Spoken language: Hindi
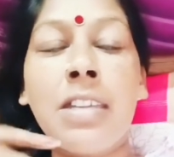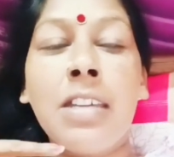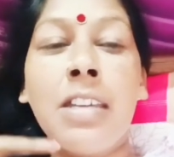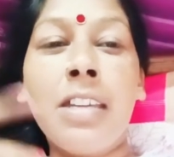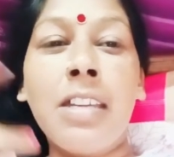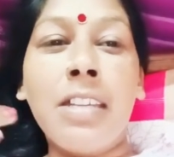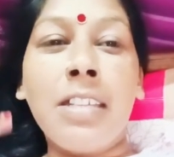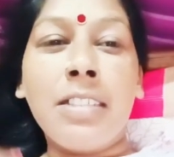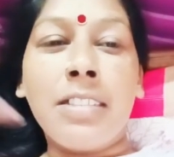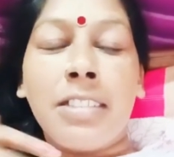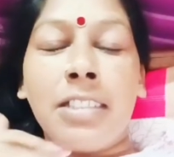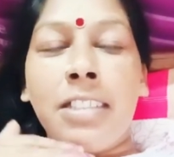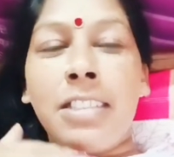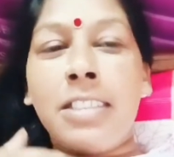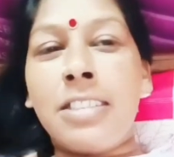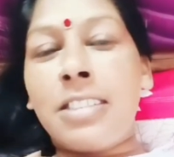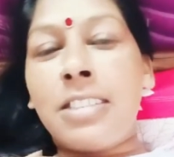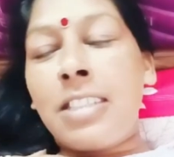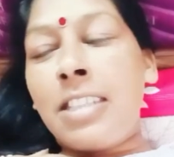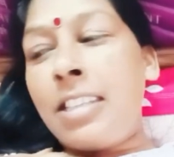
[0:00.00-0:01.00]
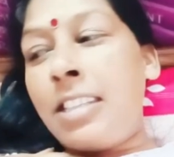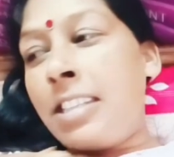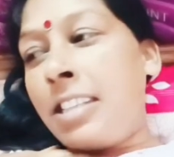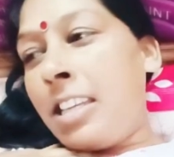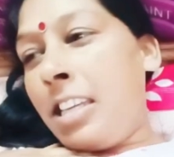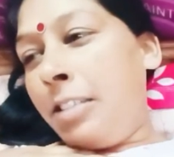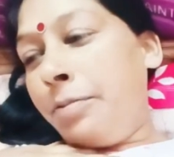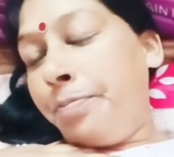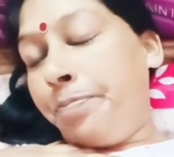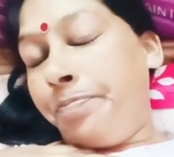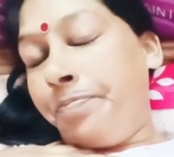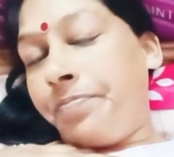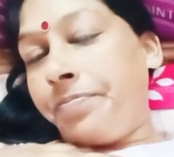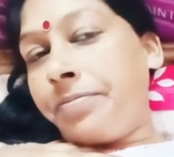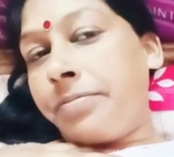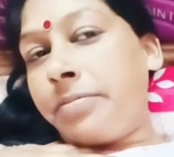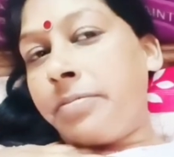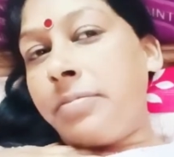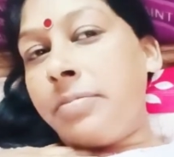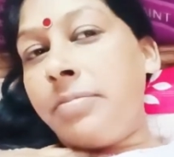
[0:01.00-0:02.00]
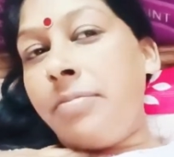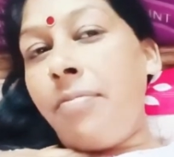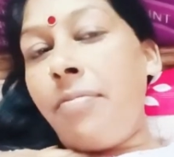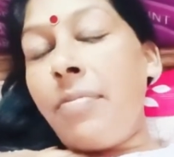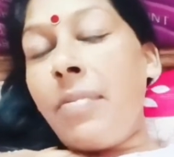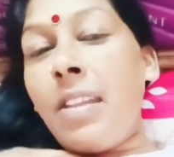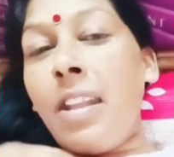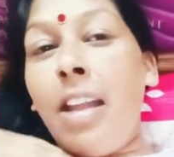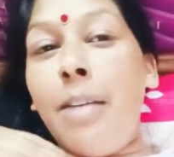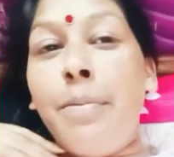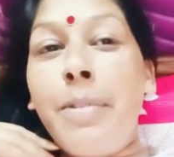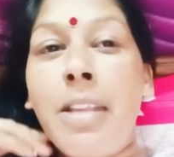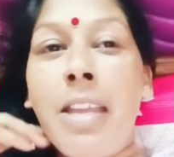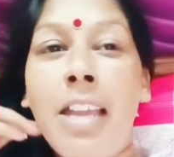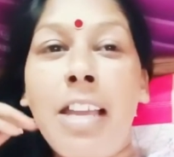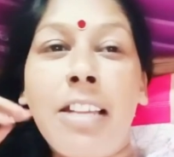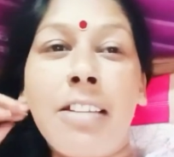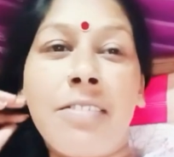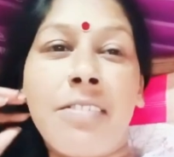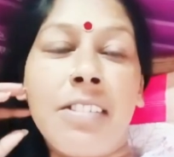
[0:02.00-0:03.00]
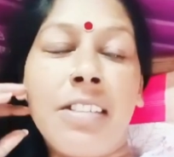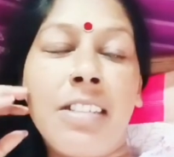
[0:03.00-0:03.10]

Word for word: चीज़ के लिए अपनी हेल्प के लिए